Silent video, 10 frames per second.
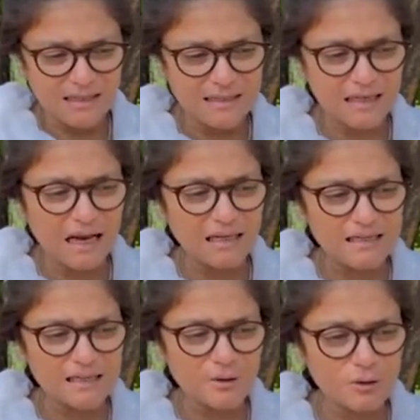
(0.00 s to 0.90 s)
যে
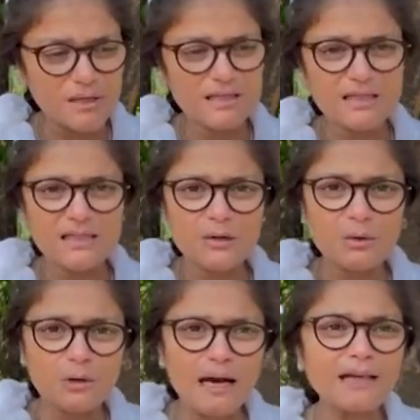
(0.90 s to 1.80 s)
কাজটা করেছে যে
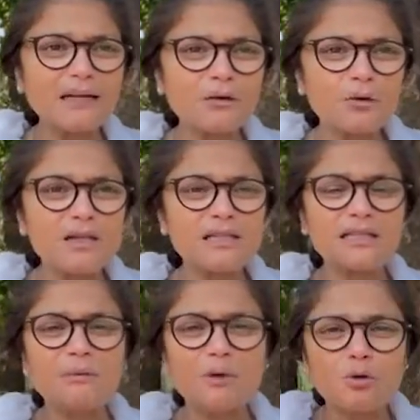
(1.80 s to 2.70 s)
অন্যায়টা করেছে
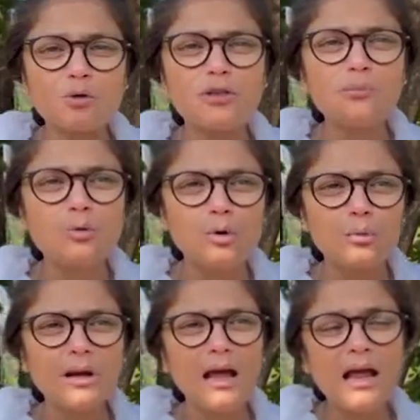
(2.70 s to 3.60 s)
এটা আমরা কোনোদিন
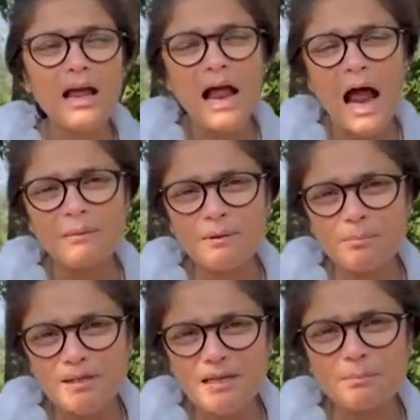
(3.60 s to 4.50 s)
ভুলবো না আমি
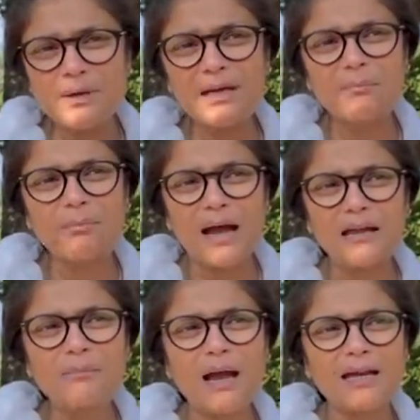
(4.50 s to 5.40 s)
বিজেপির
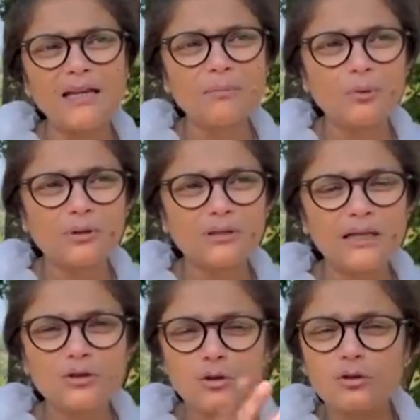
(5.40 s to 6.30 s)
বাইক বাহিনীর
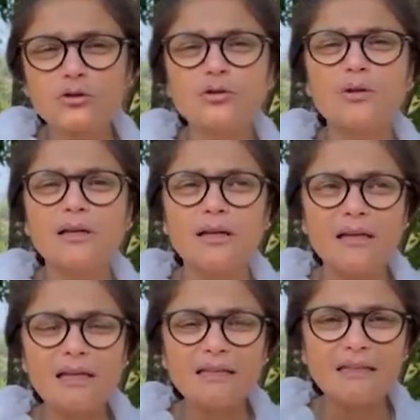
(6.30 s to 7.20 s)
প্রত্যেক সদস্যকে
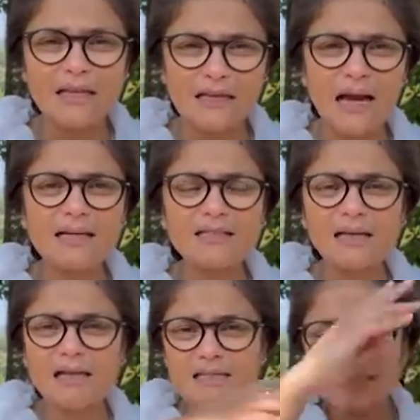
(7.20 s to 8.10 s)
ধিক্কার
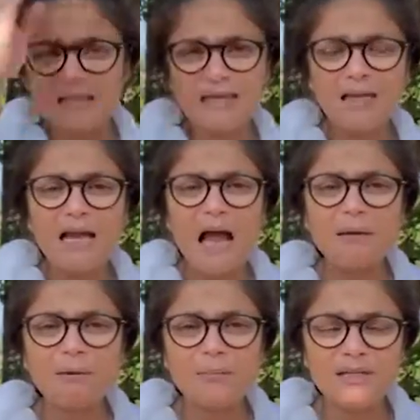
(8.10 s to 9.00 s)
জানাচ্ছি
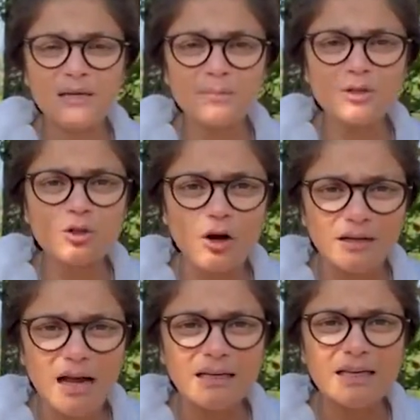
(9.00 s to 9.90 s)
আমি বিজেপির
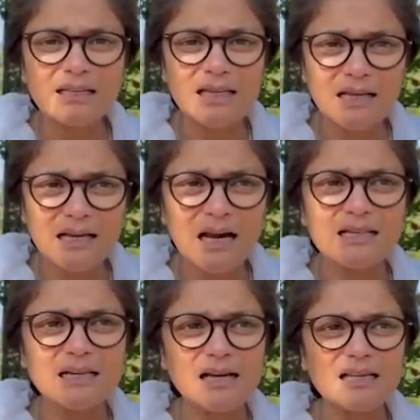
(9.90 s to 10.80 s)
সরকারকে ধিক্কার
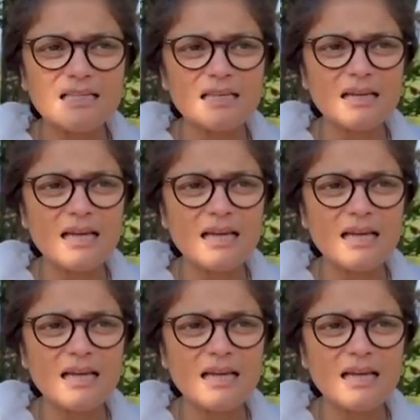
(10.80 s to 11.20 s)
জানাচ্ছি